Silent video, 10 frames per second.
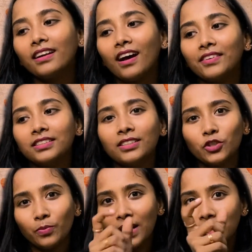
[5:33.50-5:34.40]
நான் வந்து
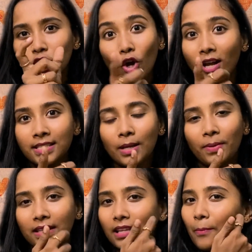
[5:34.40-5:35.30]
சும்மா அந்த ஷார்ட்ஸில்
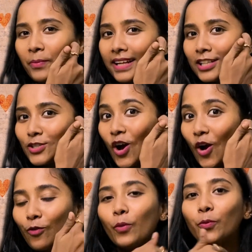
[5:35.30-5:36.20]
பார்த்தேன் அப்போ எனக்கு அந்த சாங்
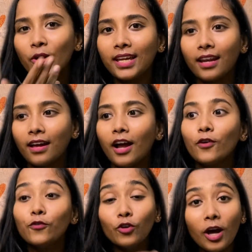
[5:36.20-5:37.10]
அவ்வளோ பிடிக்கல ஆனால்
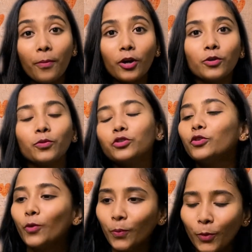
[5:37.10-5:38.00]
ஃபுல்லாக பார்க்கும்போது
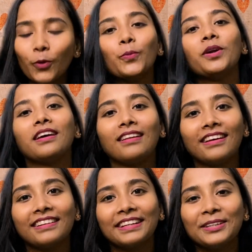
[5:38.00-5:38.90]
ரொம்ப ரொம்ப நல்லா
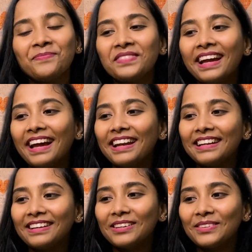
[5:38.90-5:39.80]
இருக்கு அண்ட்
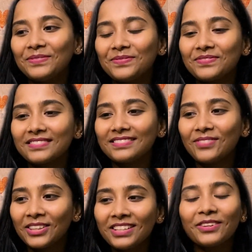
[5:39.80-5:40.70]
uh,
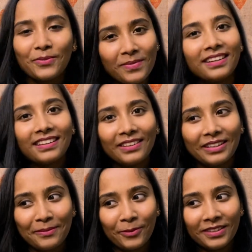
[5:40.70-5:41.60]
மதன் ரொம்ப
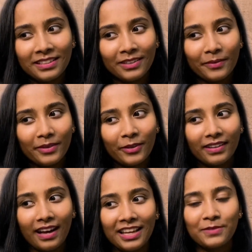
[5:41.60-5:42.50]
இப்போ வந்து ஒரு
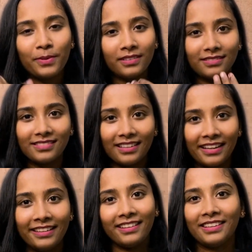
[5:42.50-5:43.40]
ஹஸ்பண்ட்
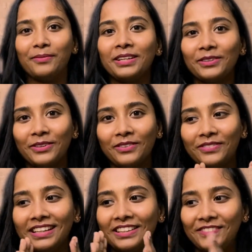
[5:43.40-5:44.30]
ஆயிட்டாரு அப்படின்ற ஒரு
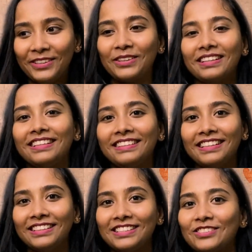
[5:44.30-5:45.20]
ஃபீல் அந்த வீடியோலேருந்தே
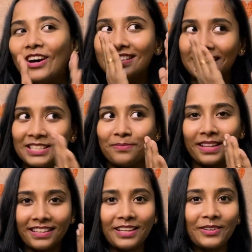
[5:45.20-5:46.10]
தெரியுது இட்ஸ் நாட் ஜஸ்ட்
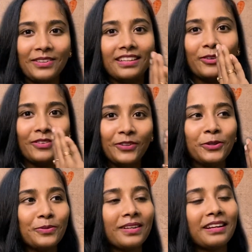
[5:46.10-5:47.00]
மதன் கௌரி ஒரு
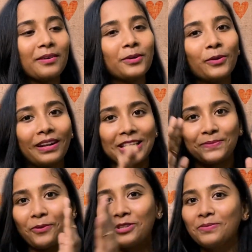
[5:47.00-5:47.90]
யூடியூபர் இல்லாமல் ஒரு
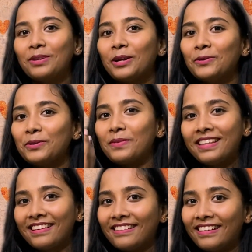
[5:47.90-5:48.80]
ரெஸ்பான்சிபிளான ஒரு
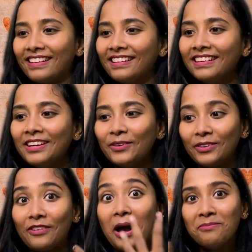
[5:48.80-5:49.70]
மனிதனாக ஒரு
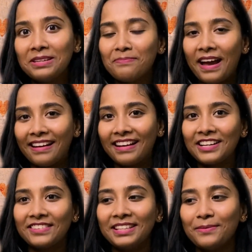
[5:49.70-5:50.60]
ஃபேமிலி மேனாக
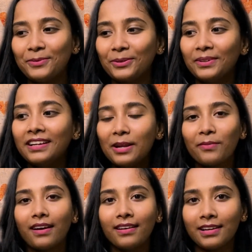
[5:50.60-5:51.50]
வந்து இப்போ நம்ம
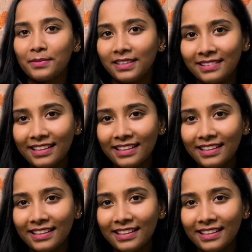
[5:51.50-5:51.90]
கண்ணுக்கு மதன்